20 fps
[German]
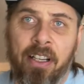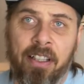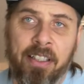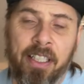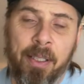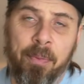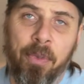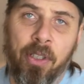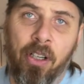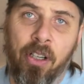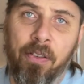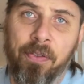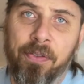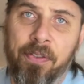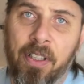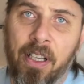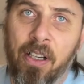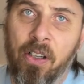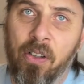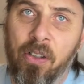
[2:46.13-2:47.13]
den man
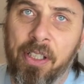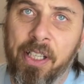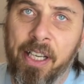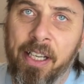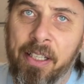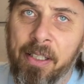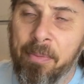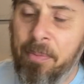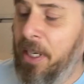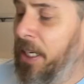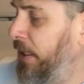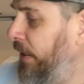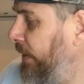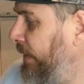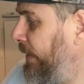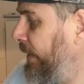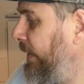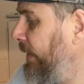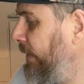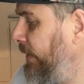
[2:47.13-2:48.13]
oft auch gerne macht,
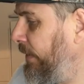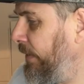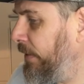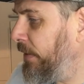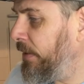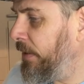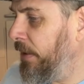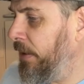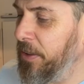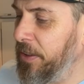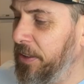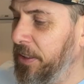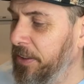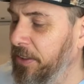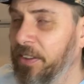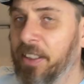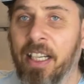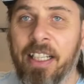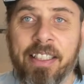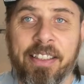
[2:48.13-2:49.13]
ist das
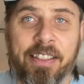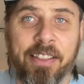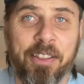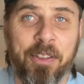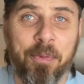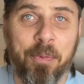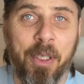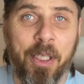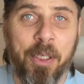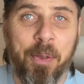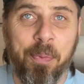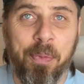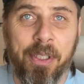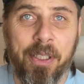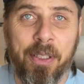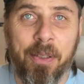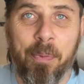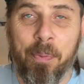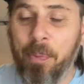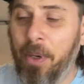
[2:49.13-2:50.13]
Salz zum
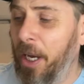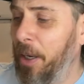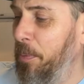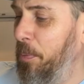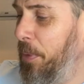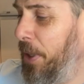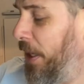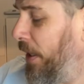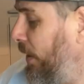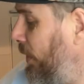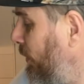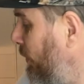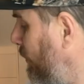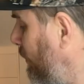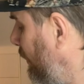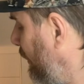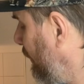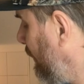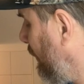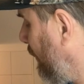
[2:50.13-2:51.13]
Beispiel beim Bärlauch
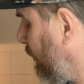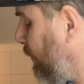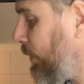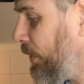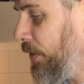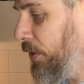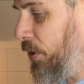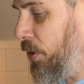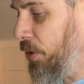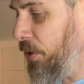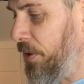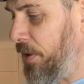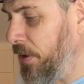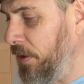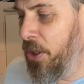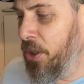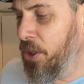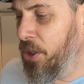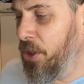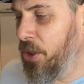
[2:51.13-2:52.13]
in der großen
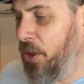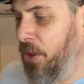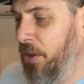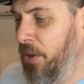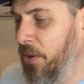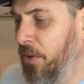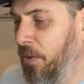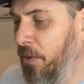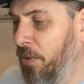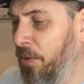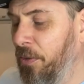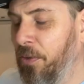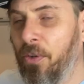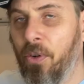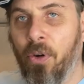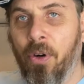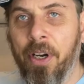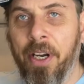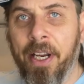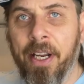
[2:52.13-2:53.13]
Schüssel schon
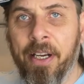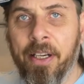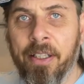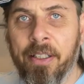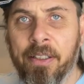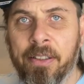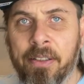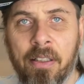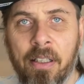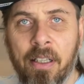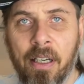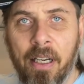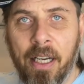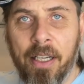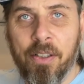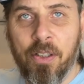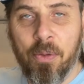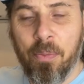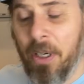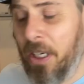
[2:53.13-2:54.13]
vorher
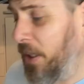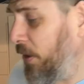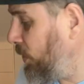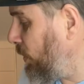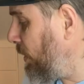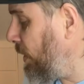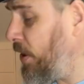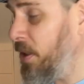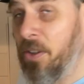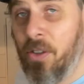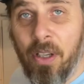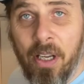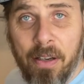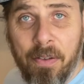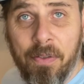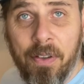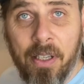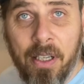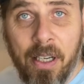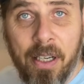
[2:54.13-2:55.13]
reinzumachen, also gleich zu
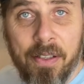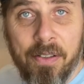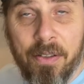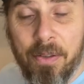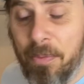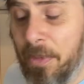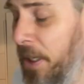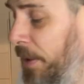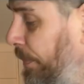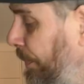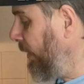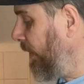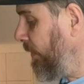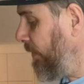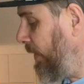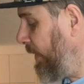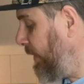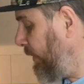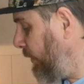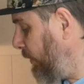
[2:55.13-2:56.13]
Anfang reinzumachen, mhm.
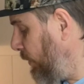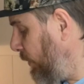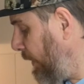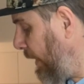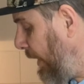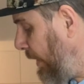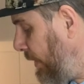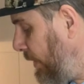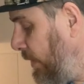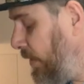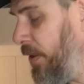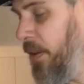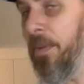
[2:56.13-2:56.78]
was zu echt